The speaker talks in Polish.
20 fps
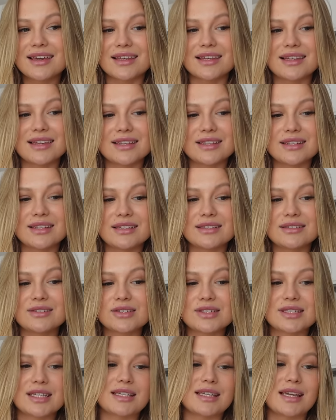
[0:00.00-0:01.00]
i
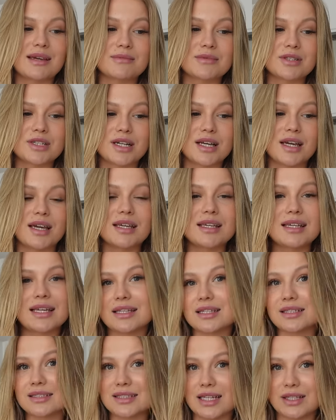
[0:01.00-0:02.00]
doceniam, że i
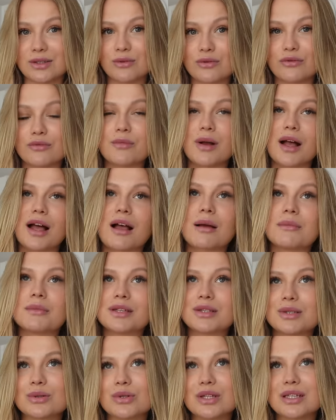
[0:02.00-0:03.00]
jednych dziadków mam,
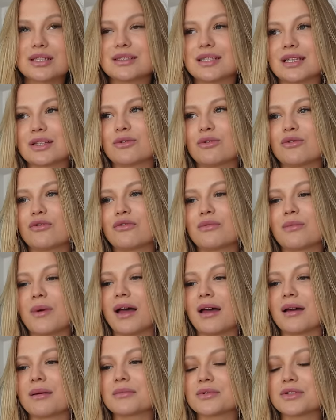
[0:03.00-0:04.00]
i drugich dziadków
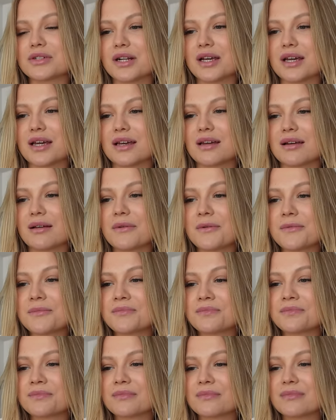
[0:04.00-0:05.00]
mam, że,
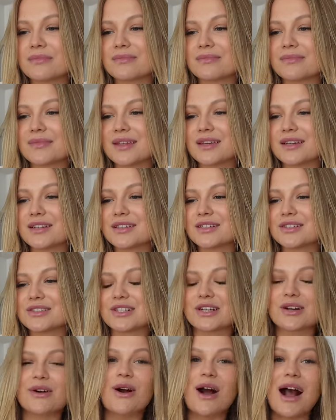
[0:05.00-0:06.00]

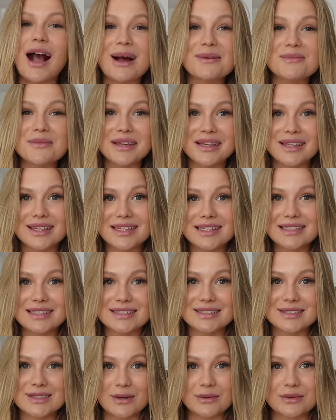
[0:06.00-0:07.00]
że kochamy
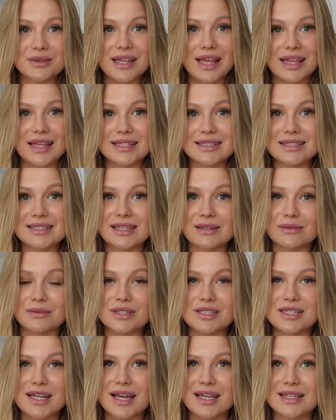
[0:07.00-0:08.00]
ich, są dla nas
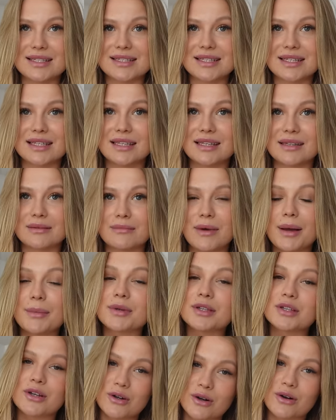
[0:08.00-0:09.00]
cały czas i
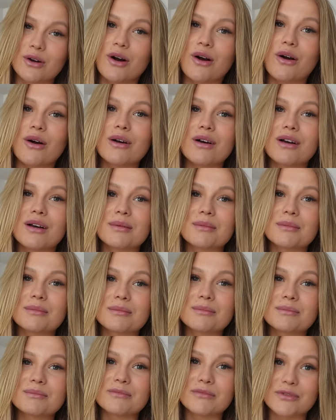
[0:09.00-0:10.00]
mamy do kogo
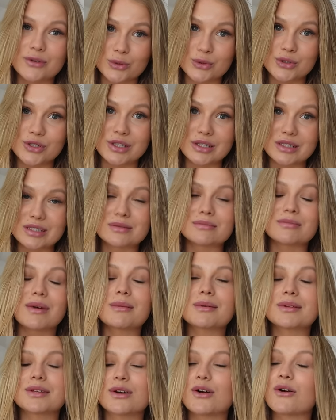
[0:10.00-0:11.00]
wrócić,
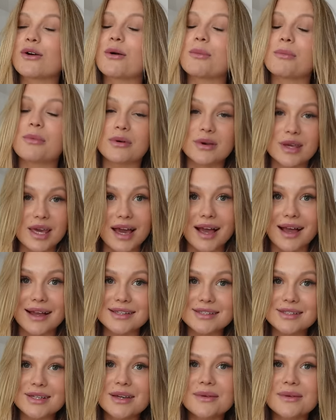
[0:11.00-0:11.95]
mamy do kogo pojechać